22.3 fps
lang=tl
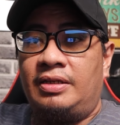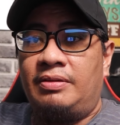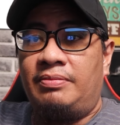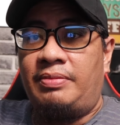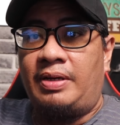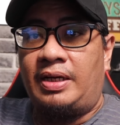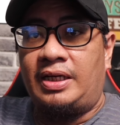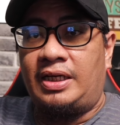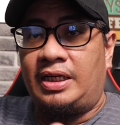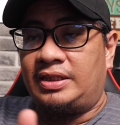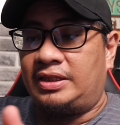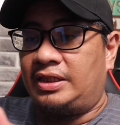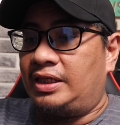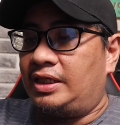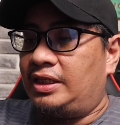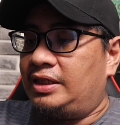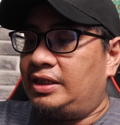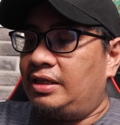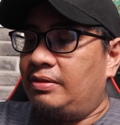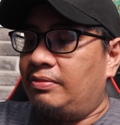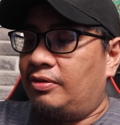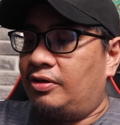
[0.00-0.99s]
pagka
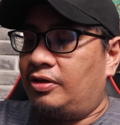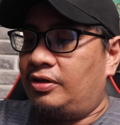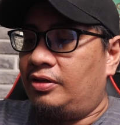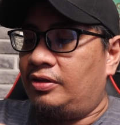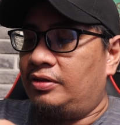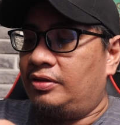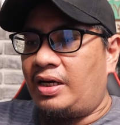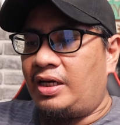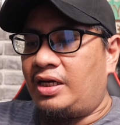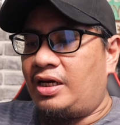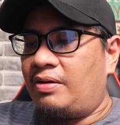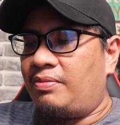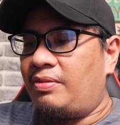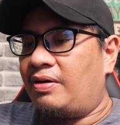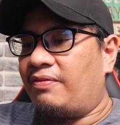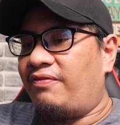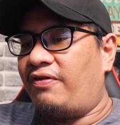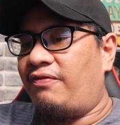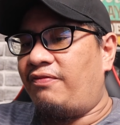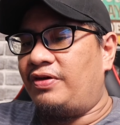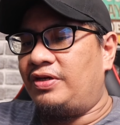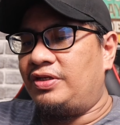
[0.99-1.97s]
sinindi mo pagka
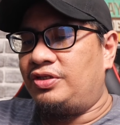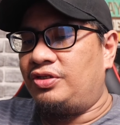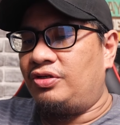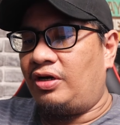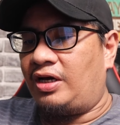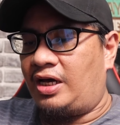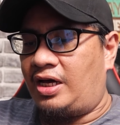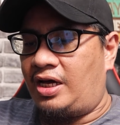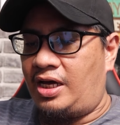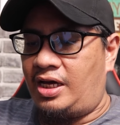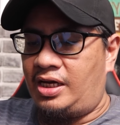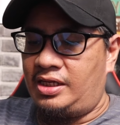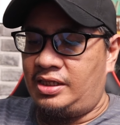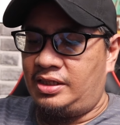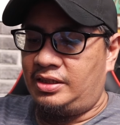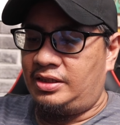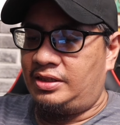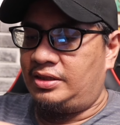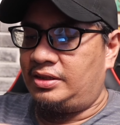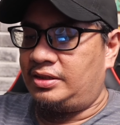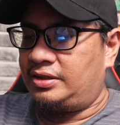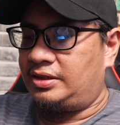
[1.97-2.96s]
magbi-video ka
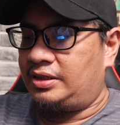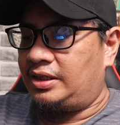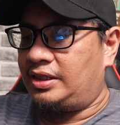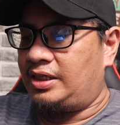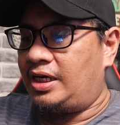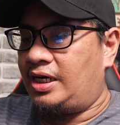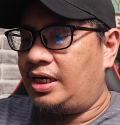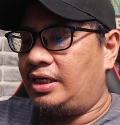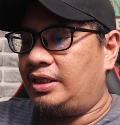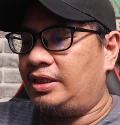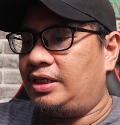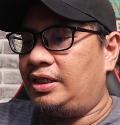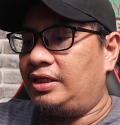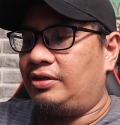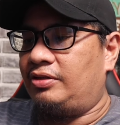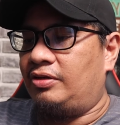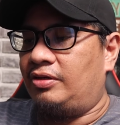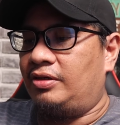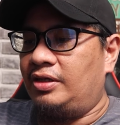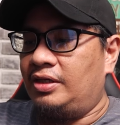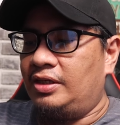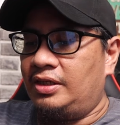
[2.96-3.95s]
kagaya
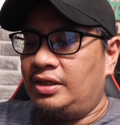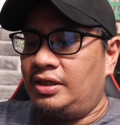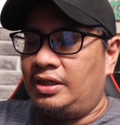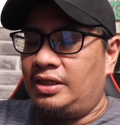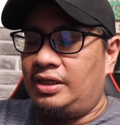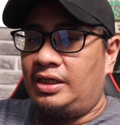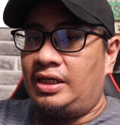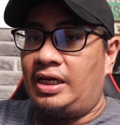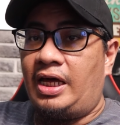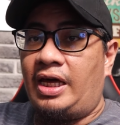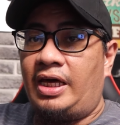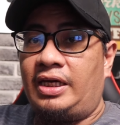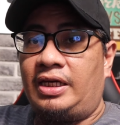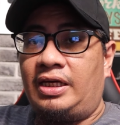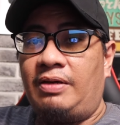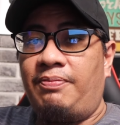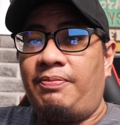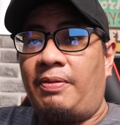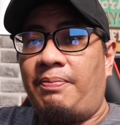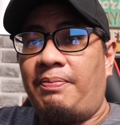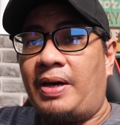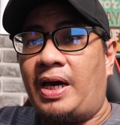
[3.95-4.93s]
dito like
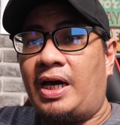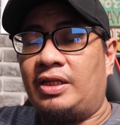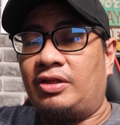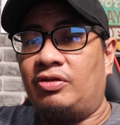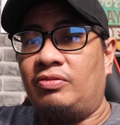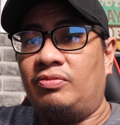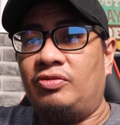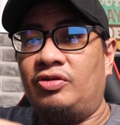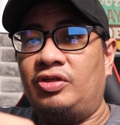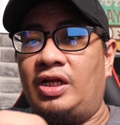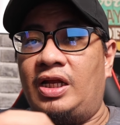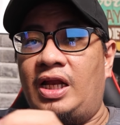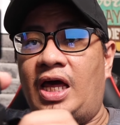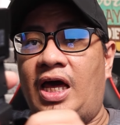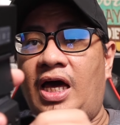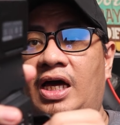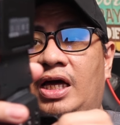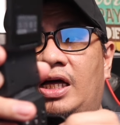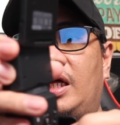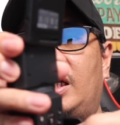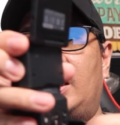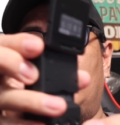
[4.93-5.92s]
ipapatong mo na
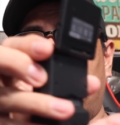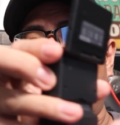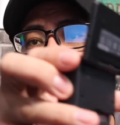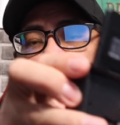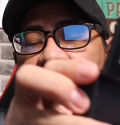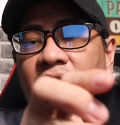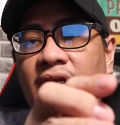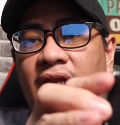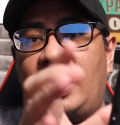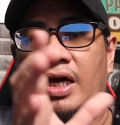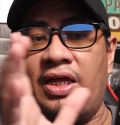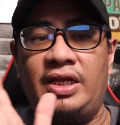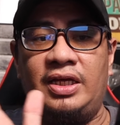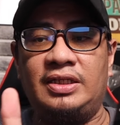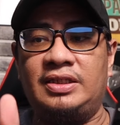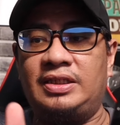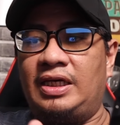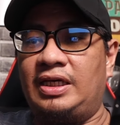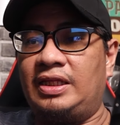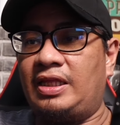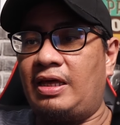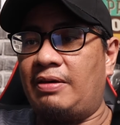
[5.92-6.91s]
lang wala nang
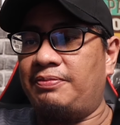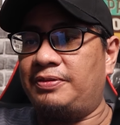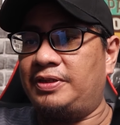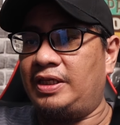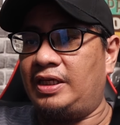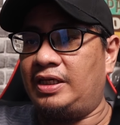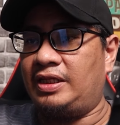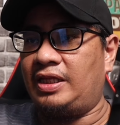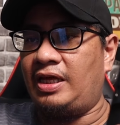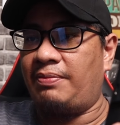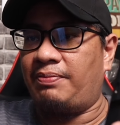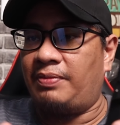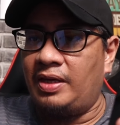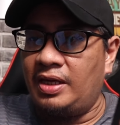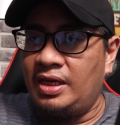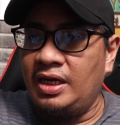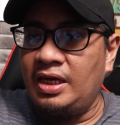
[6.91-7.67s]
setup setup.